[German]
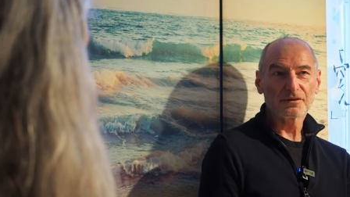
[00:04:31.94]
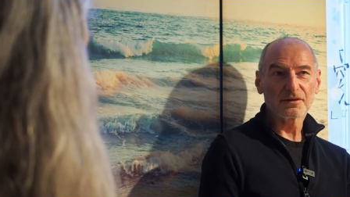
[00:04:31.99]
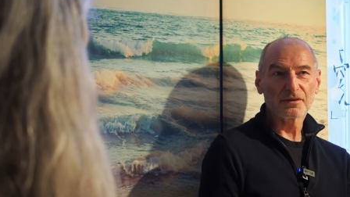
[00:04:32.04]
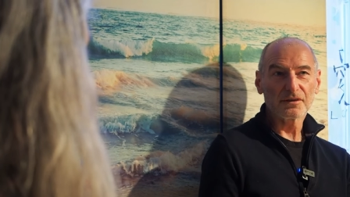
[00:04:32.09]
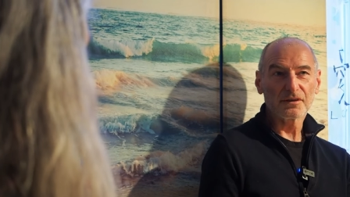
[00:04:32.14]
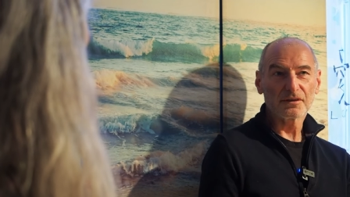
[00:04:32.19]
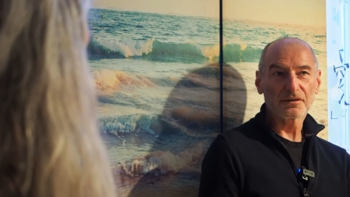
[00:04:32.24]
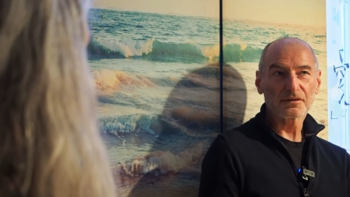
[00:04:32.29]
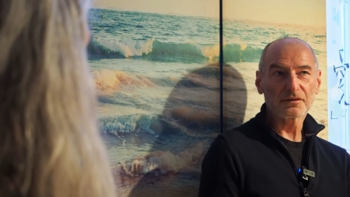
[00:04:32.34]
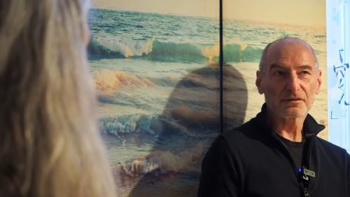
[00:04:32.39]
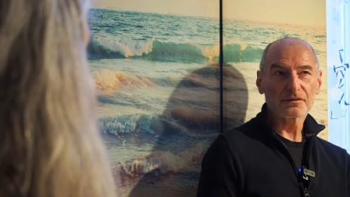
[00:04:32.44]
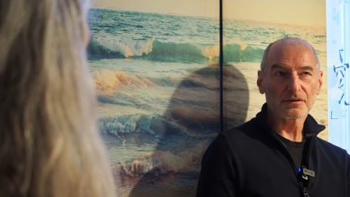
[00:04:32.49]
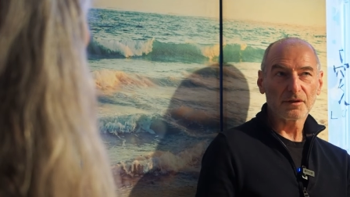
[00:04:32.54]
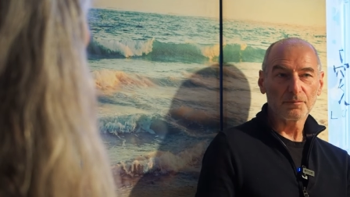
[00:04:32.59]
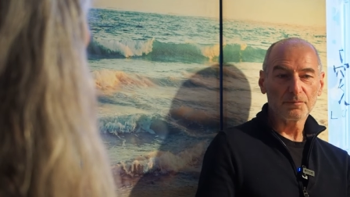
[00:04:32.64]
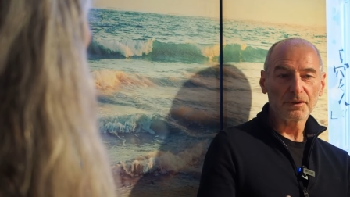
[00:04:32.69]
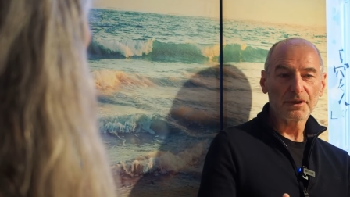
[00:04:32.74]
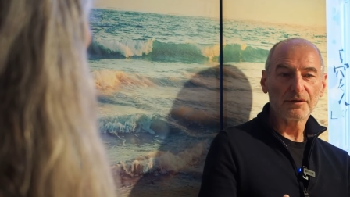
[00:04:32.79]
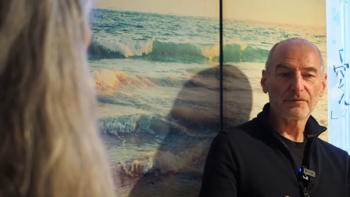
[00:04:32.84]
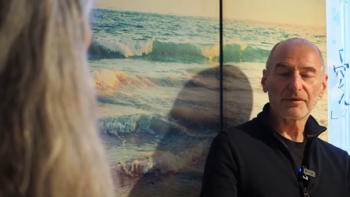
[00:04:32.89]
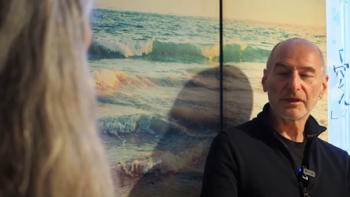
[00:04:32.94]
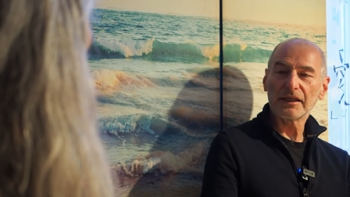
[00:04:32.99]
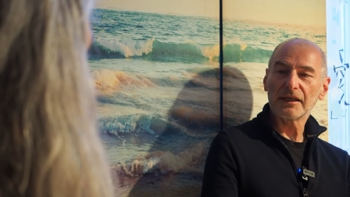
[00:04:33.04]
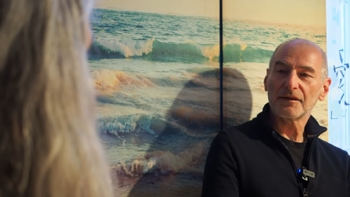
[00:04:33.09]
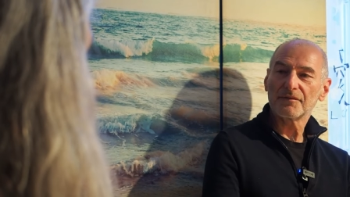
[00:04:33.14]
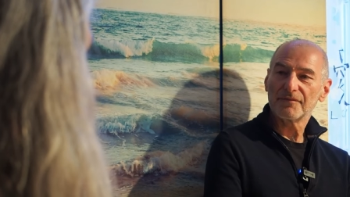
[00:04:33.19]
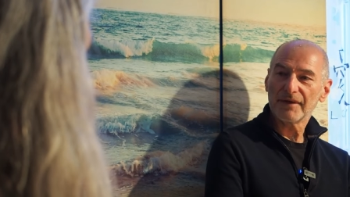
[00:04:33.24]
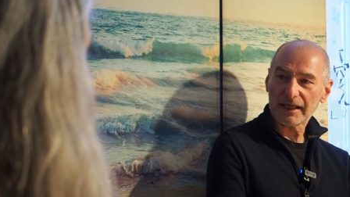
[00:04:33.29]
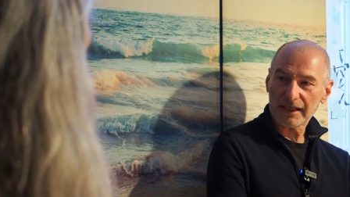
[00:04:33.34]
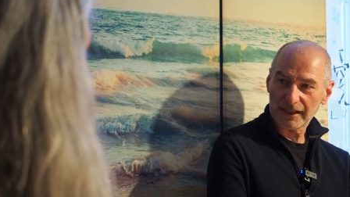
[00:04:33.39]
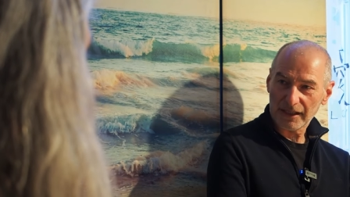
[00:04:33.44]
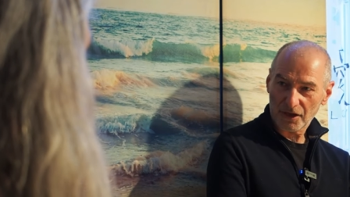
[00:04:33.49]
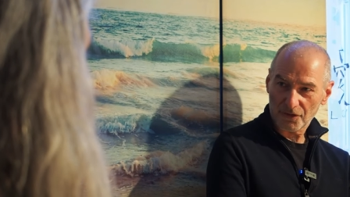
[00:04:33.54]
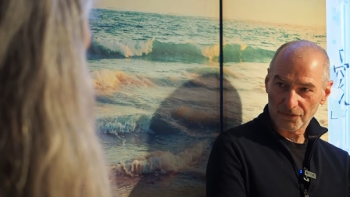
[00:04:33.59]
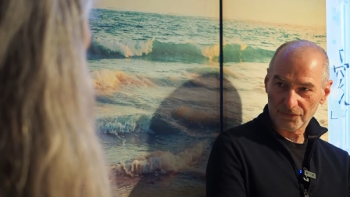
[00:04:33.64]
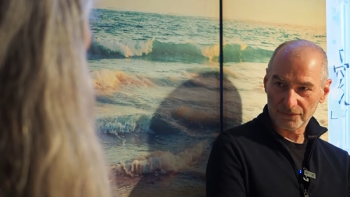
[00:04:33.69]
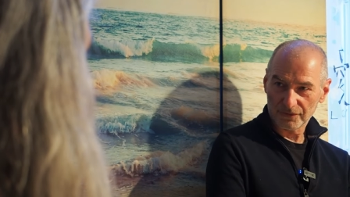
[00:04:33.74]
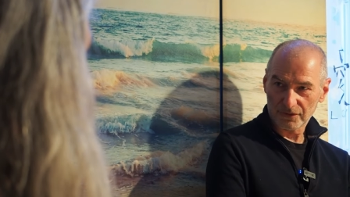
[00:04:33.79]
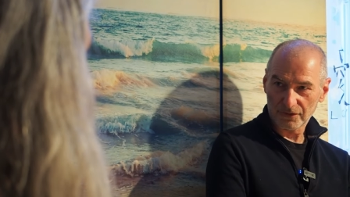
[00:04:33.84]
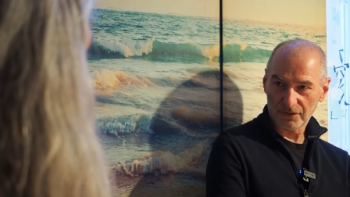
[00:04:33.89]
äh, dann bin ich, wenn ich
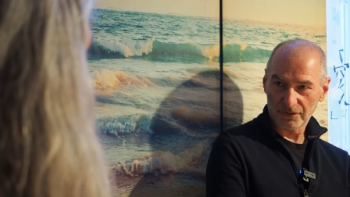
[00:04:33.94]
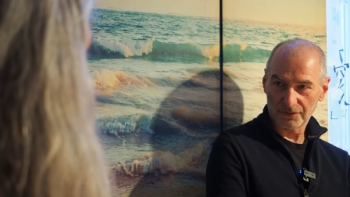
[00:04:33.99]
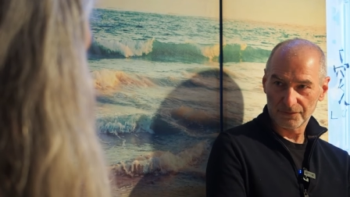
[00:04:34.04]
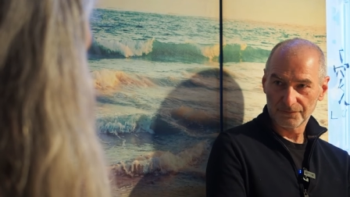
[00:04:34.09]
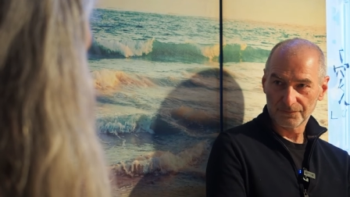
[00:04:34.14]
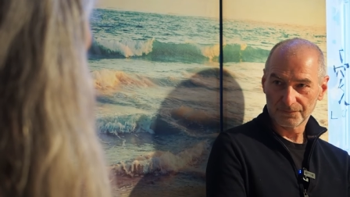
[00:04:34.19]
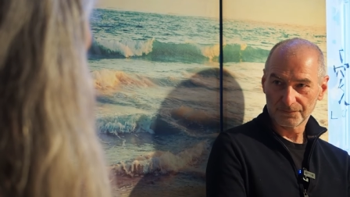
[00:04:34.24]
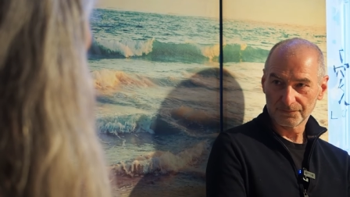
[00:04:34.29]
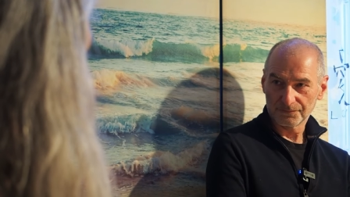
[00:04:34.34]
weglaufen kann,